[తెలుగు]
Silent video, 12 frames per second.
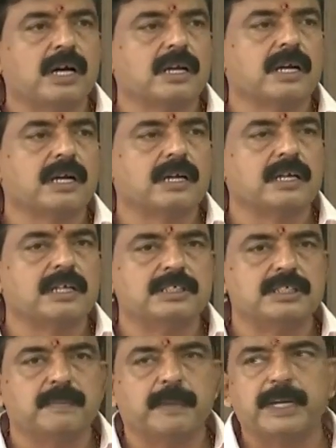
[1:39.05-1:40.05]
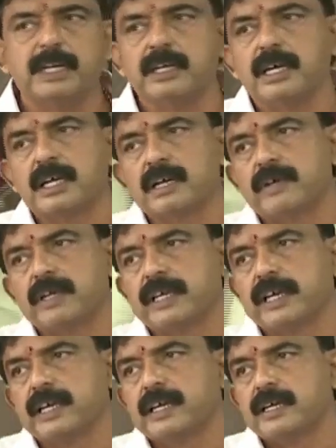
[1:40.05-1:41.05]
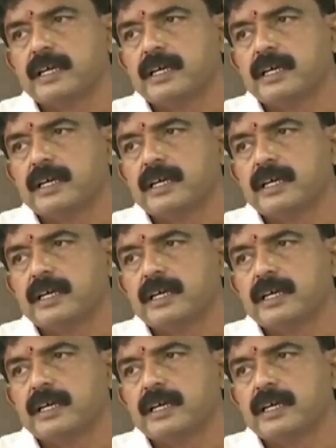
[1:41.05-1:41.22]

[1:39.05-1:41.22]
ఆరు గంటల నుంచి పన్నెండు గంటల వరకే